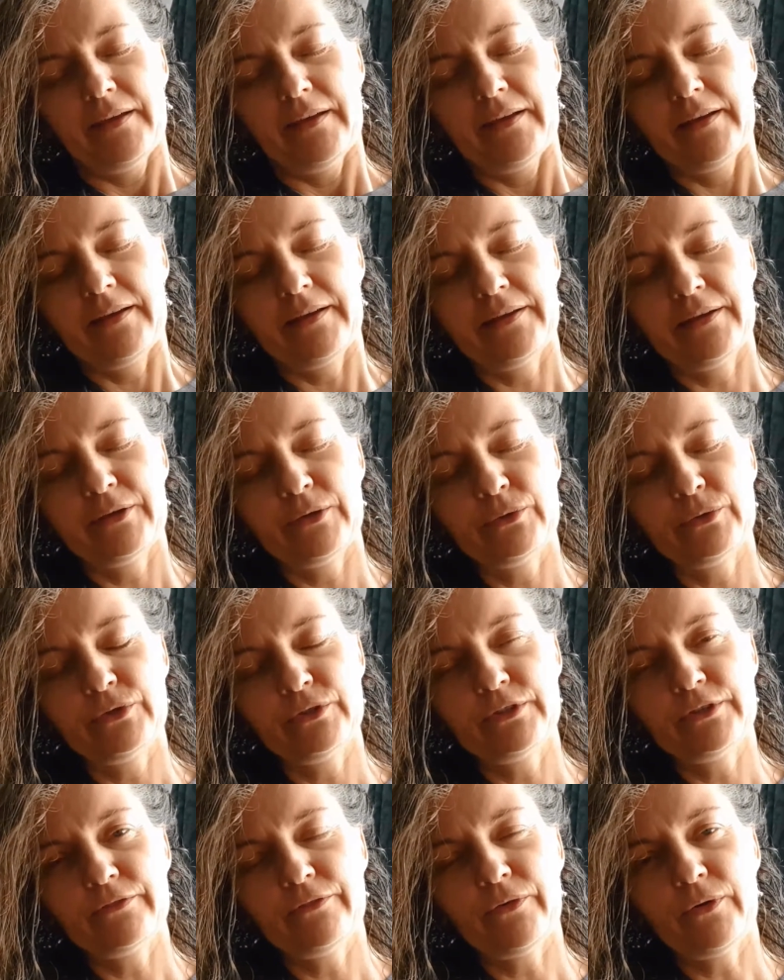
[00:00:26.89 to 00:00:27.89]
E,
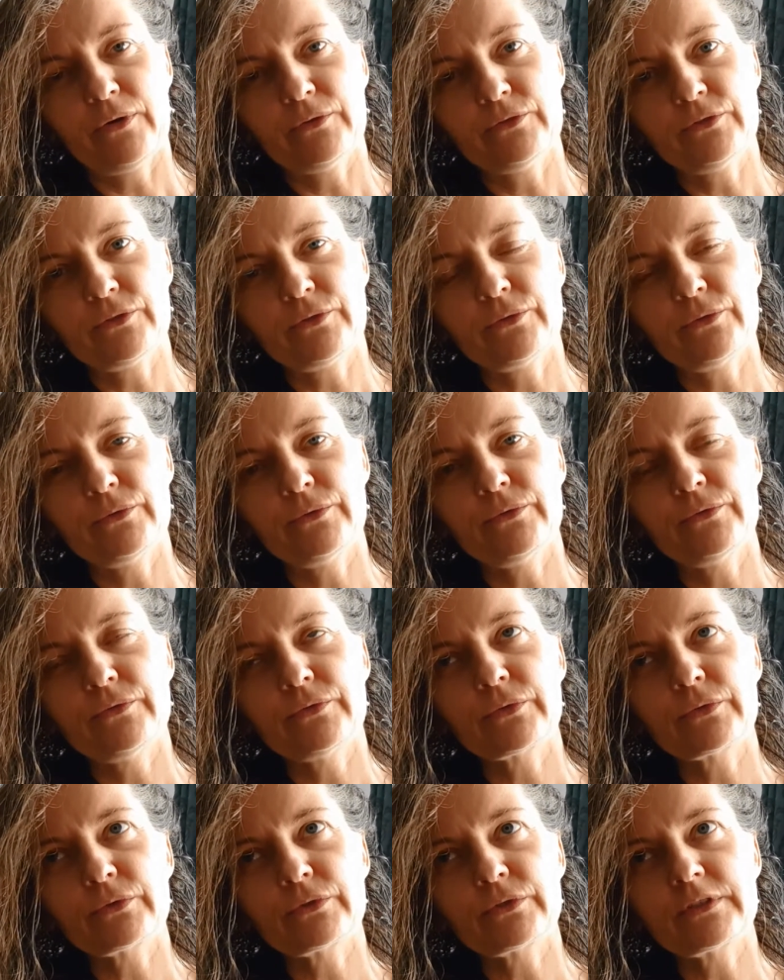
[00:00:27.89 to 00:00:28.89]
różnych
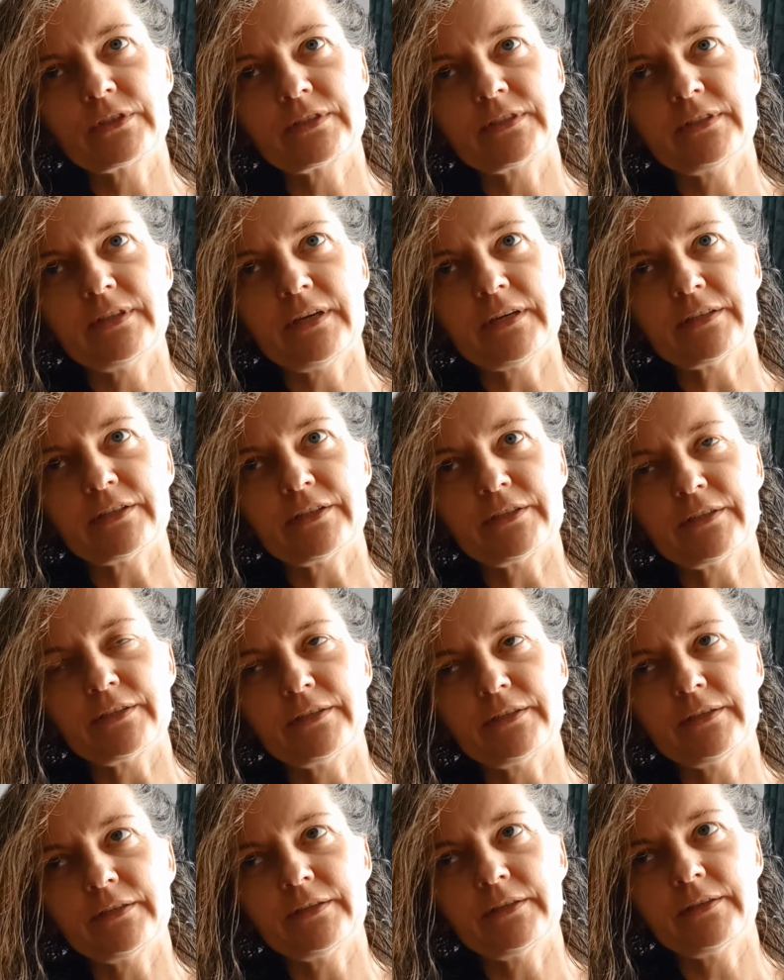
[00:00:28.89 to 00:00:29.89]
wątków, różnych
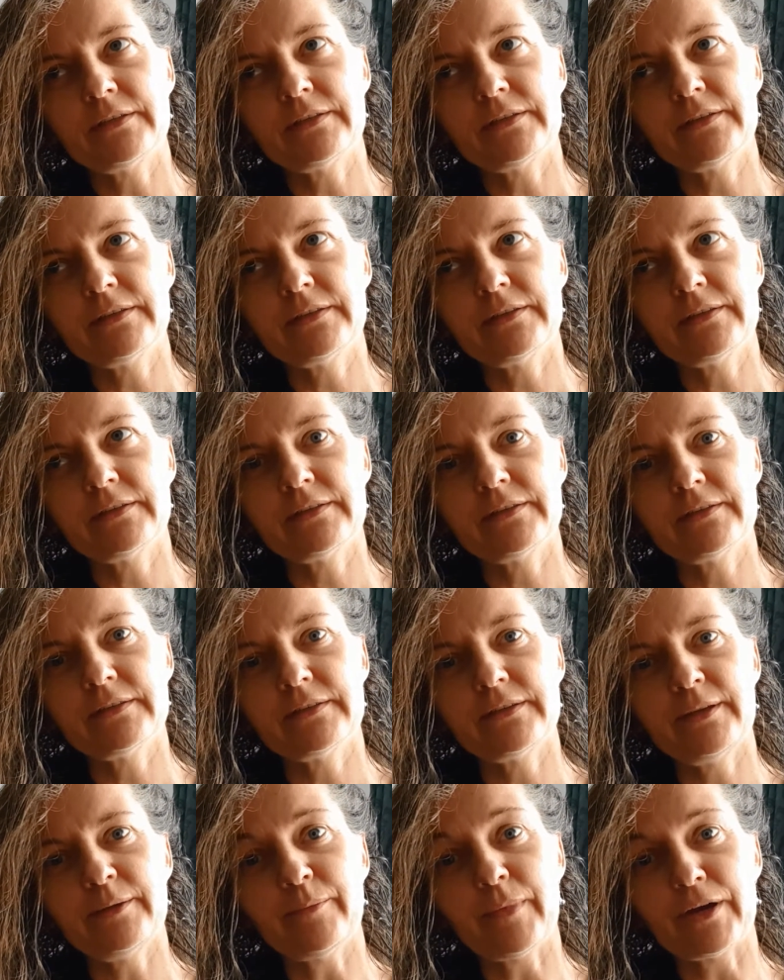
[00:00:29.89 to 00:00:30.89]
zdarzeń
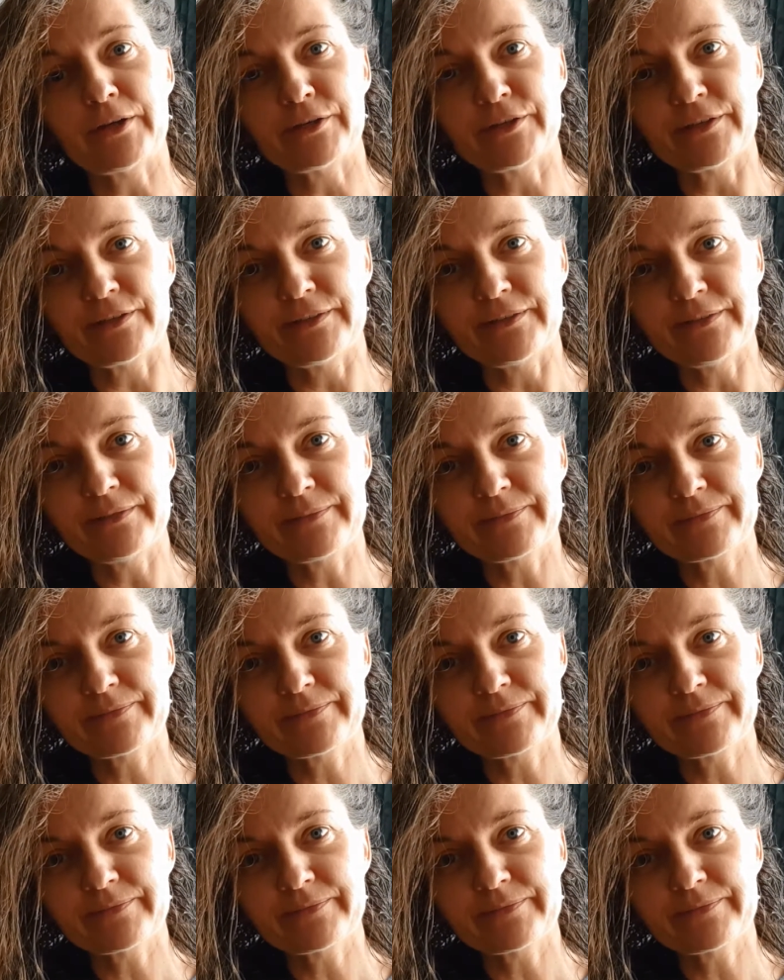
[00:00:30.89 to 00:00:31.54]
i marzeń.